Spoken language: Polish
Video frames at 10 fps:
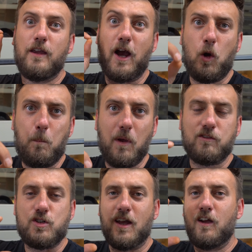jako
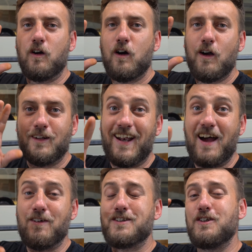pierwszego
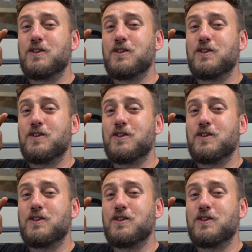dla Was.